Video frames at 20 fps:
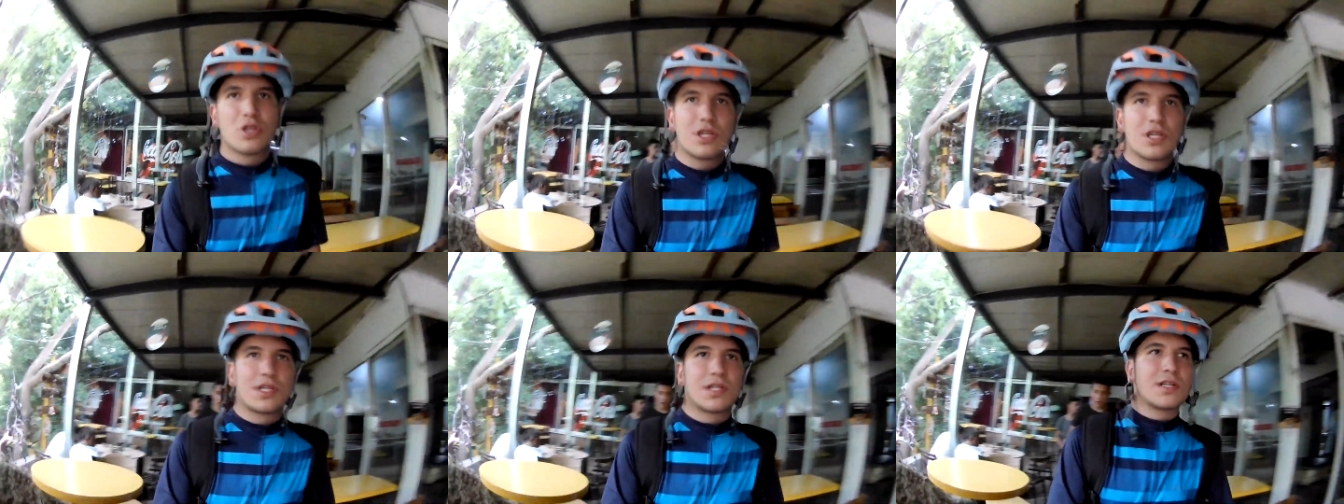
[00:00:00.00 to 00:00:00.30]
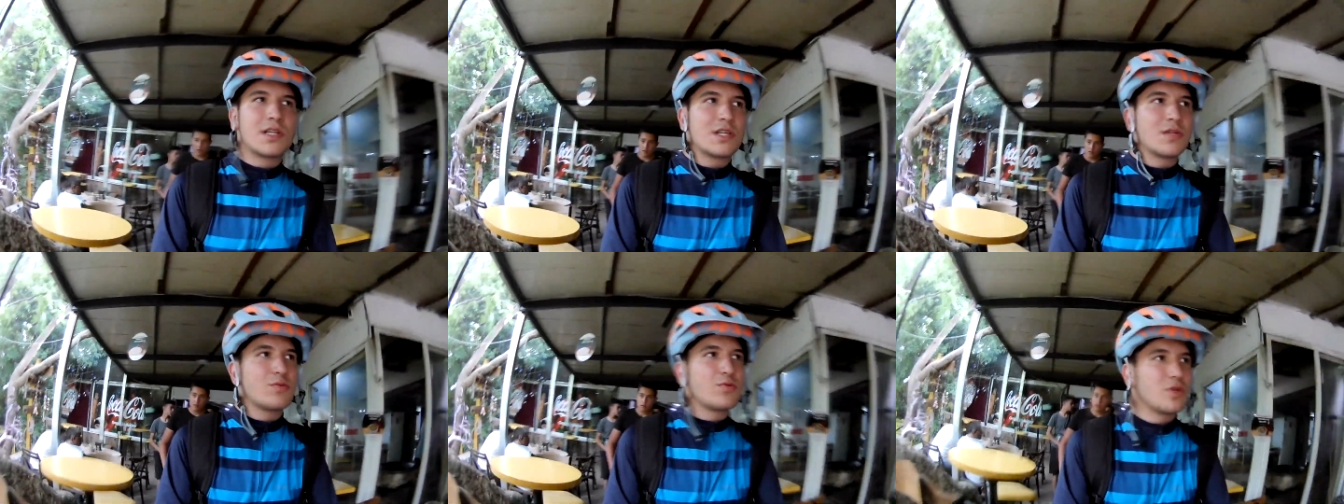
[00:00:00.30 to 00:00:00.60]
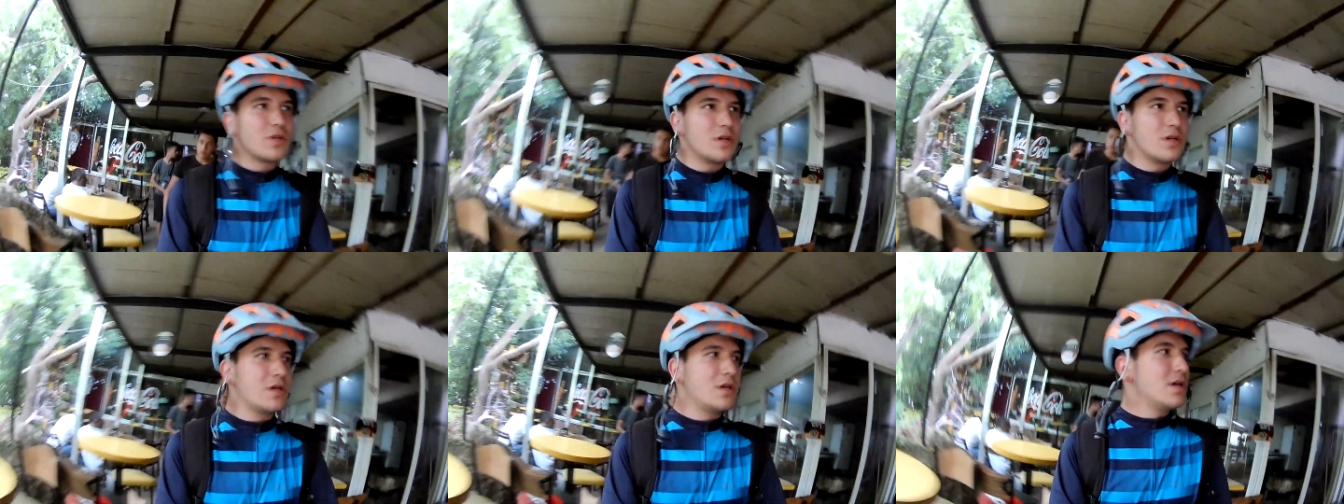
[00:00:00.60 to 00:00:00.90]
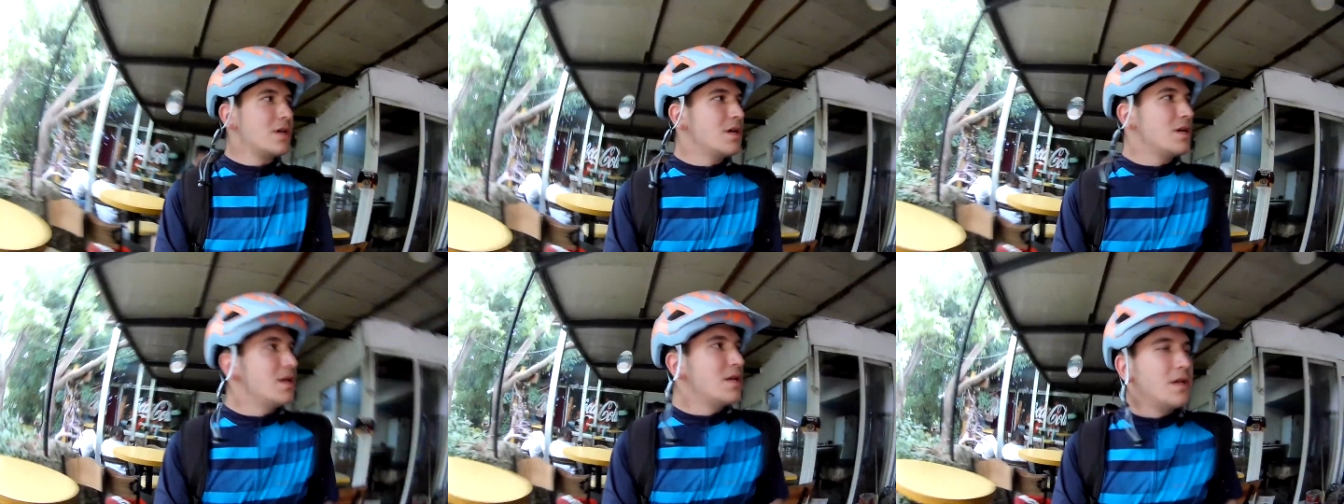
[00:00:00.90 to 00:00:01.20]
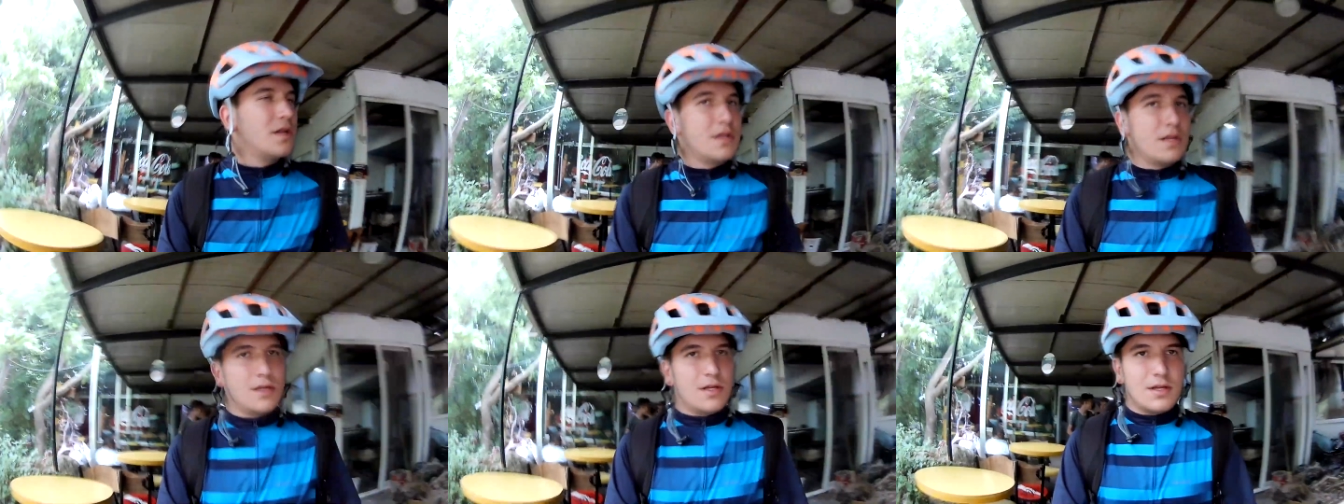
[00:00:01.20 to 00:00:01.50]
değiştireceğiz burada.
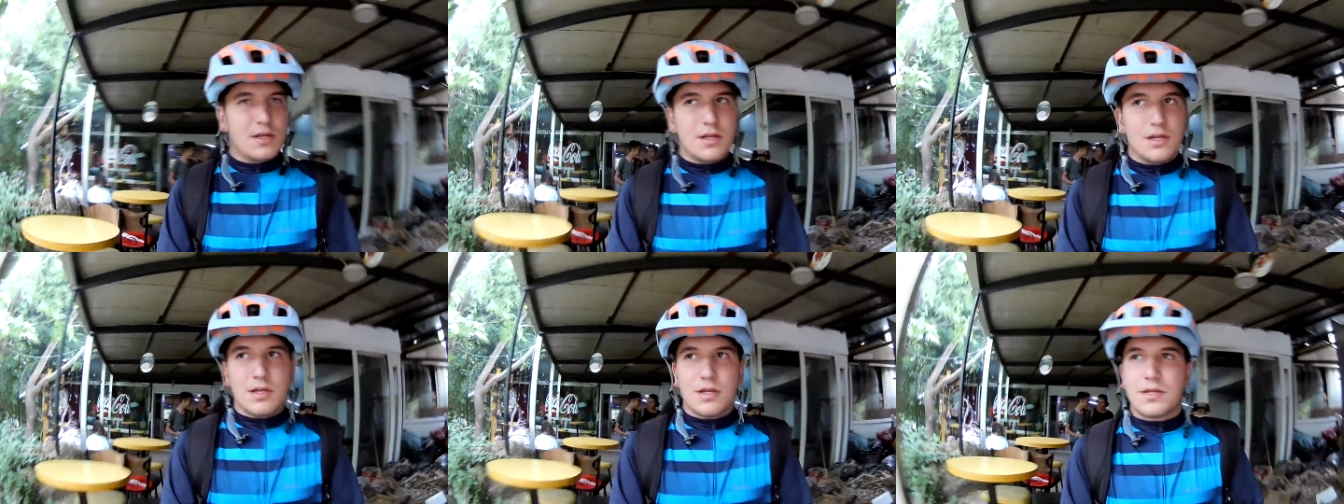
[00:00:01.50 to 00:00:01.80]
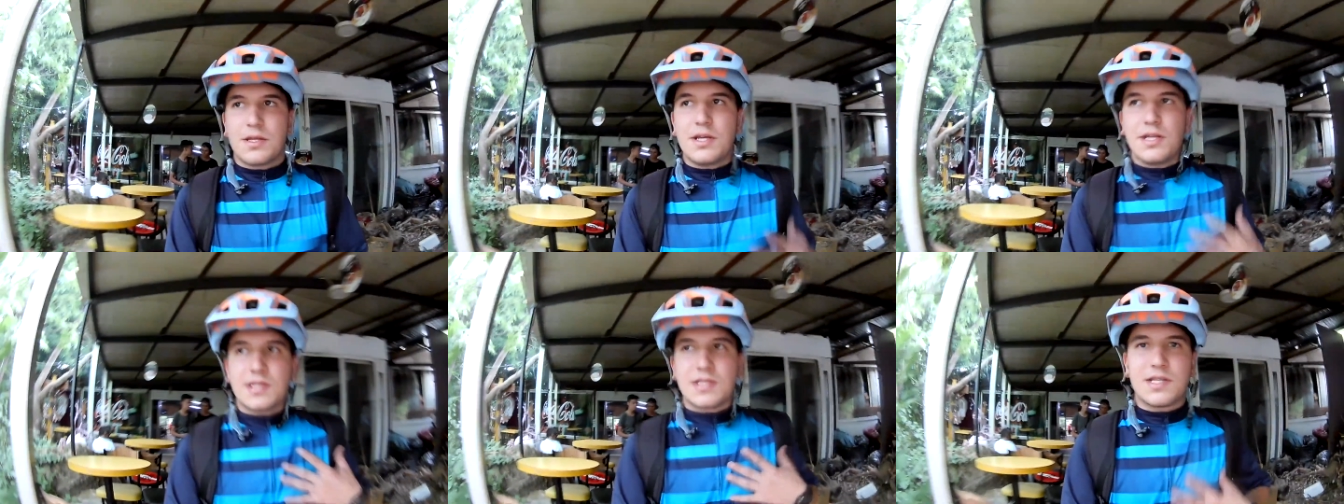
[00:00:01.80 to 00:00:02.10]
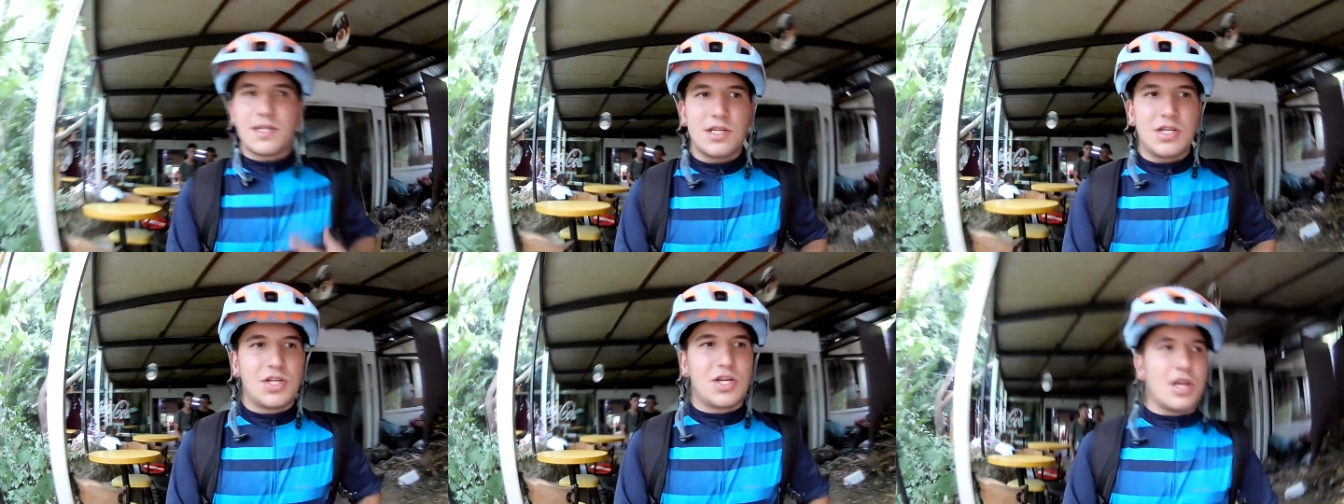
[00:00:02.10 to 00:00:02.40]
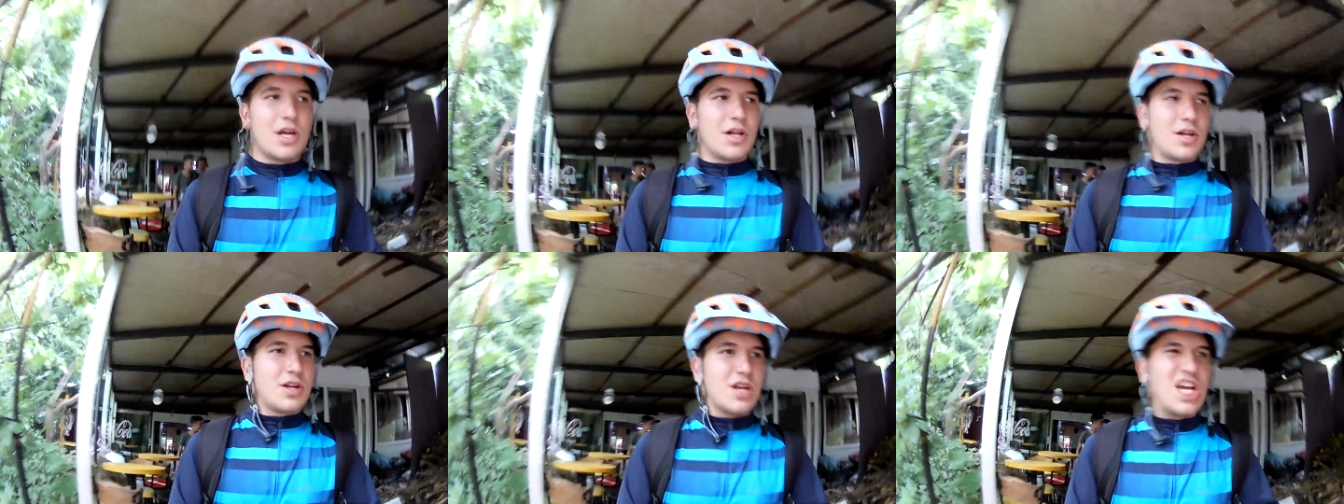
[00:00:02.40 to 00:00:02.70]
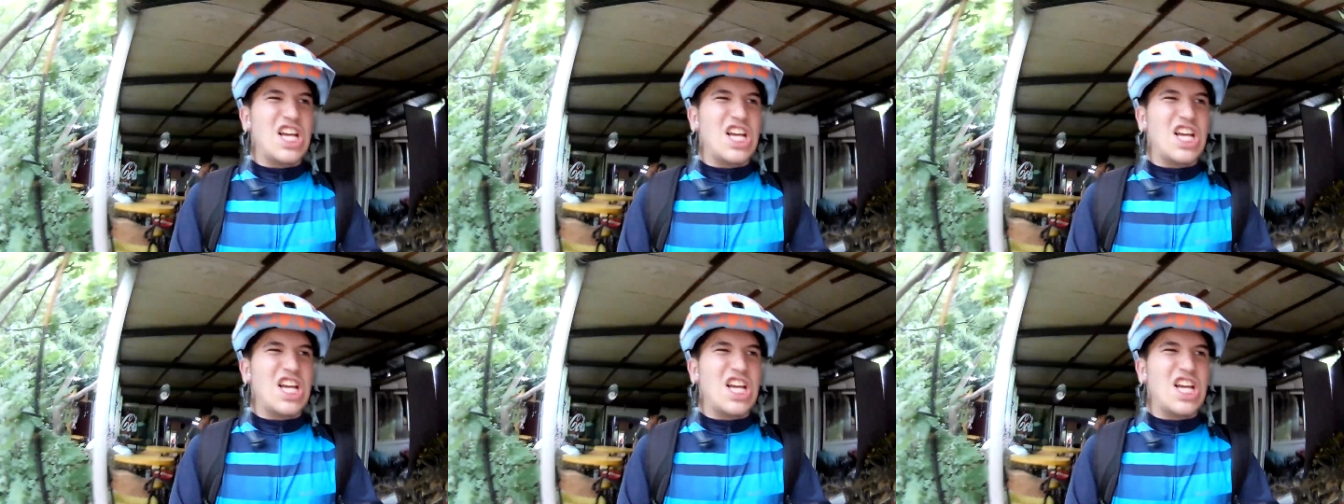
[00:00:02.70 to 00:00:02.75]
Deniz eşyalar,